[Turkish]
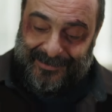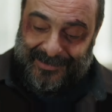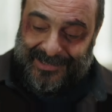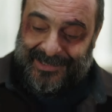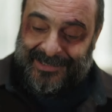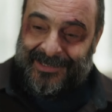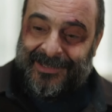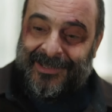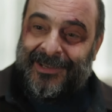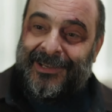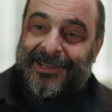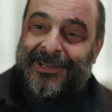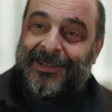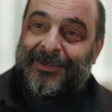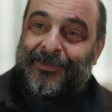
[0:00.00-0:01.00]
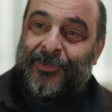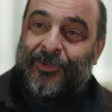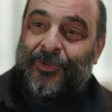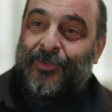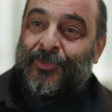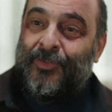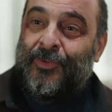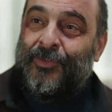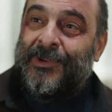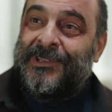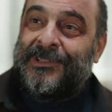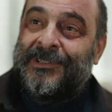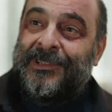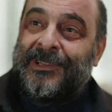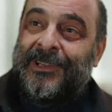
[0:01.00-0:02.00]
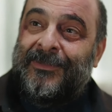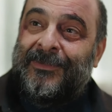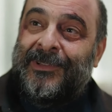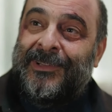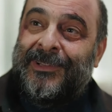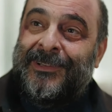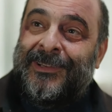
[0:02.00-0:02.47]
gibi kadına kim Ümmü Bacı diyebilir